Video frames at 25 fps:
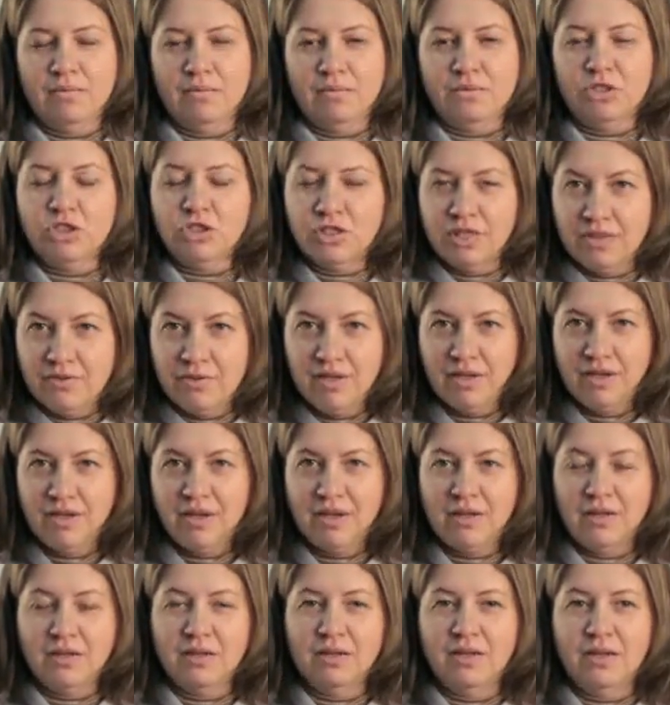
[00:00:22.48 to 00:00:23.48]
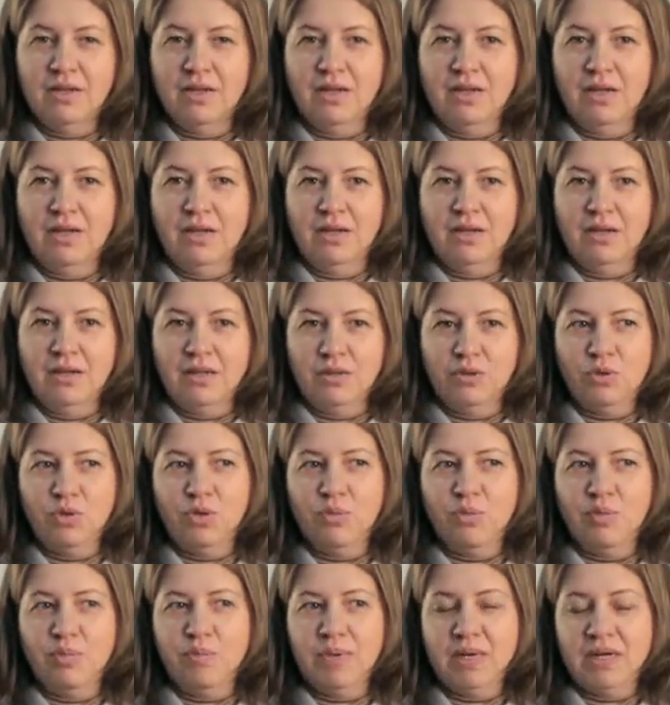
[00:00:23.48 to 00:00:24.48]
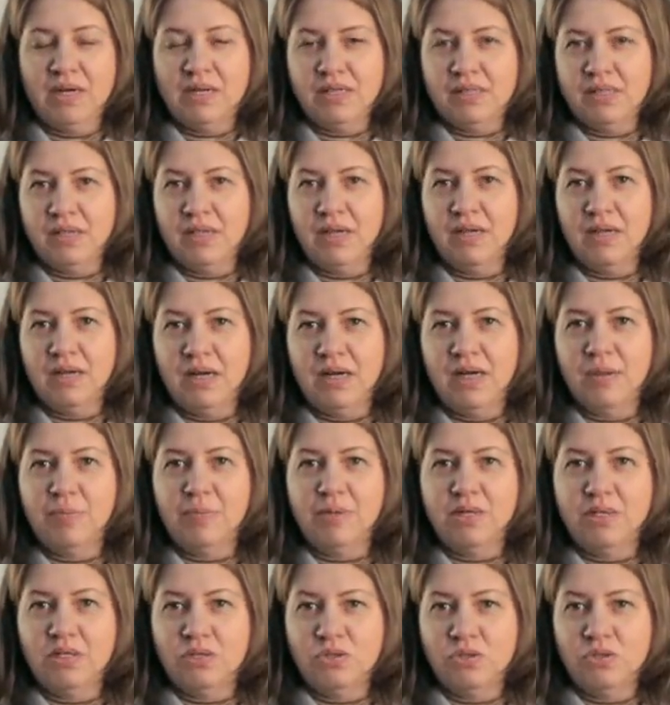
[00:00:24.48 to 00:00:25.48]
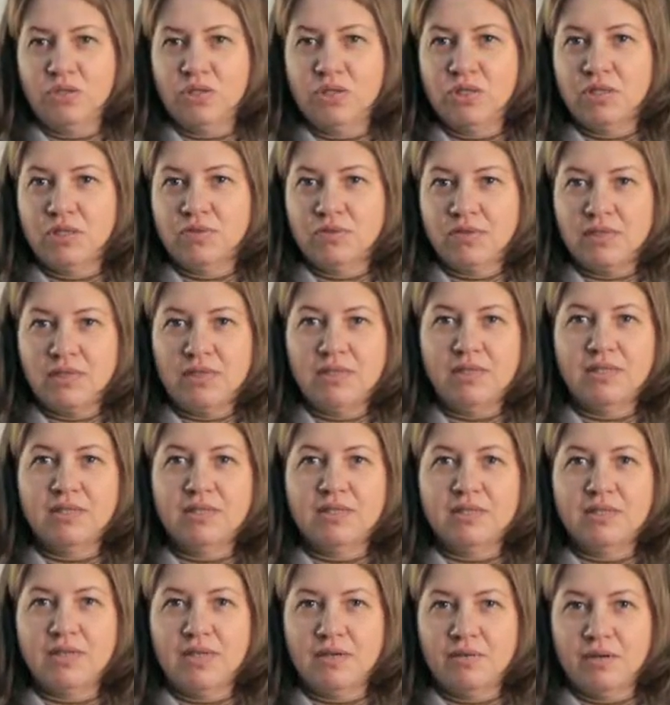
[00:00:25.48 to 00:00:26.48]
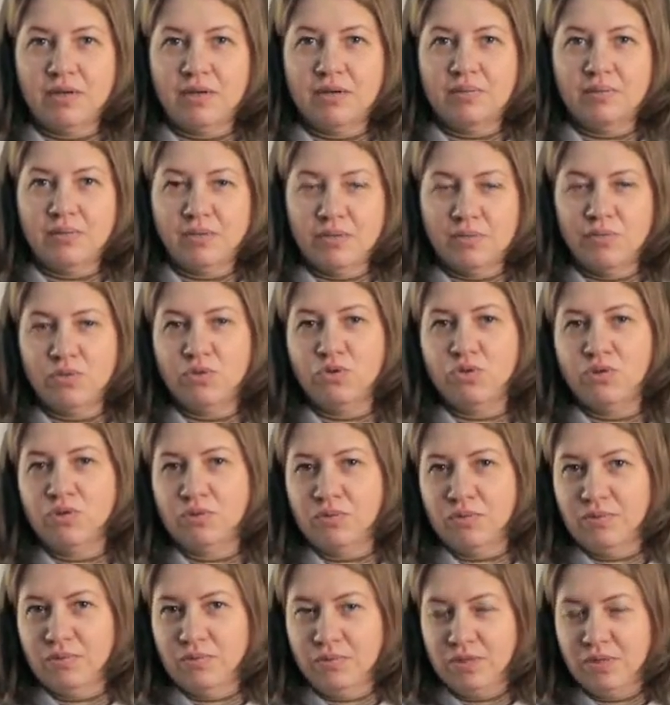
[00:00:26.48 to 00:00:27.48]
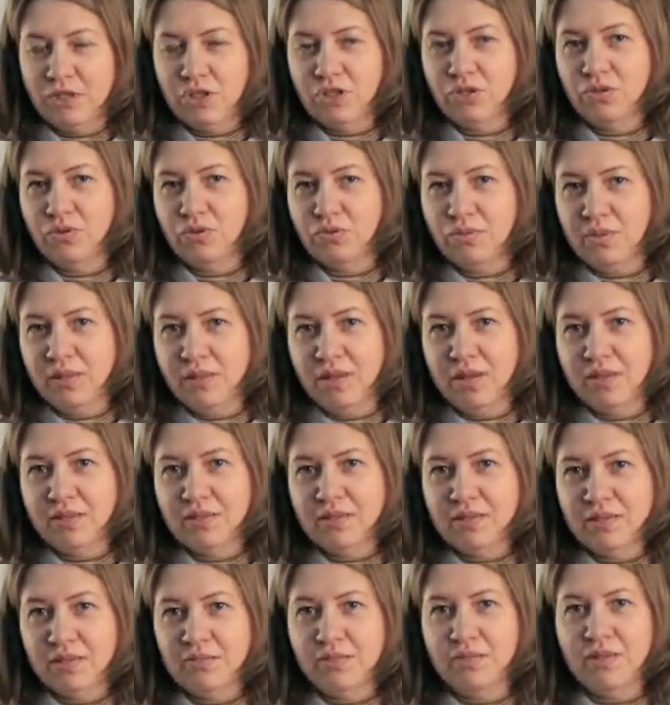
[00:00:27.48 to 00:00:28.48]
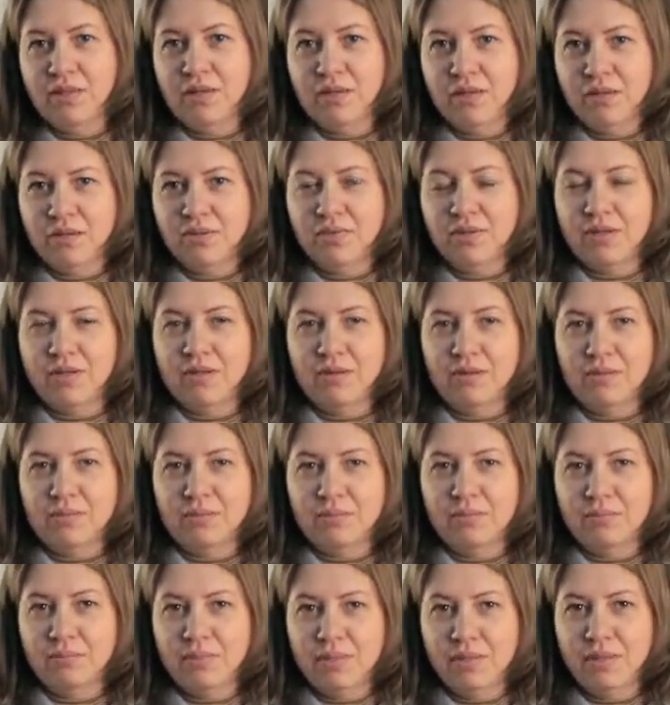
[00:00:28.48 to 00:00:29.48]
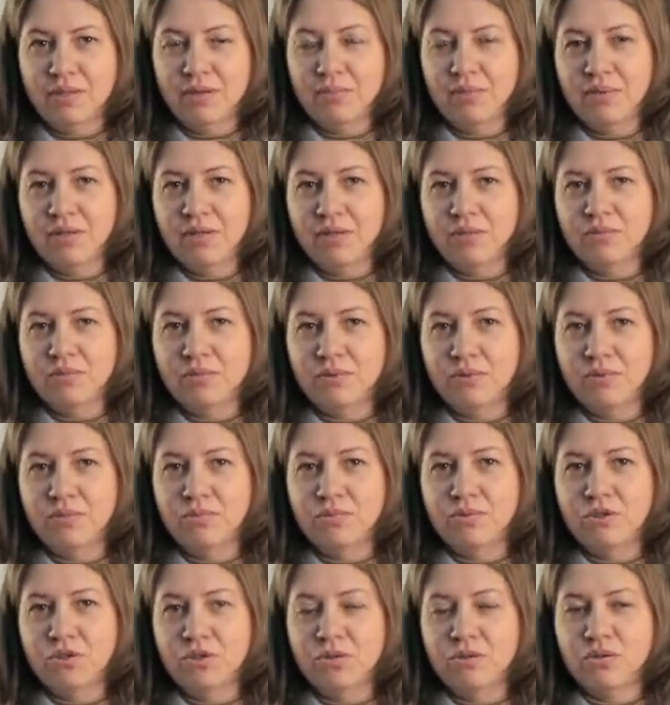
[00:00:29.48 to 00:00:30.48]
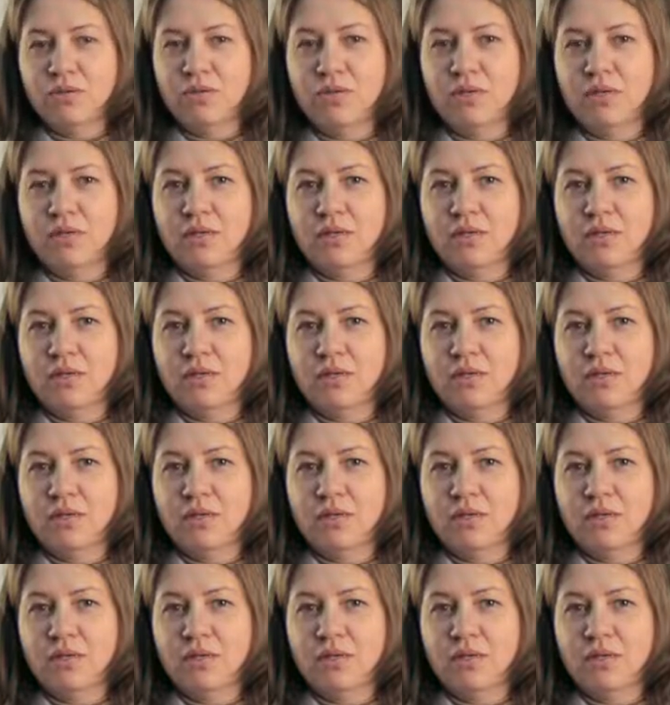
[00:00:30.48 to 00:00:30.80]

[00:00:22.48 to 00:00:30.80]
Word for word: человека, который бы показал, как произносятся все эти слова. Потому что лично у меня самая главная беда была в том, что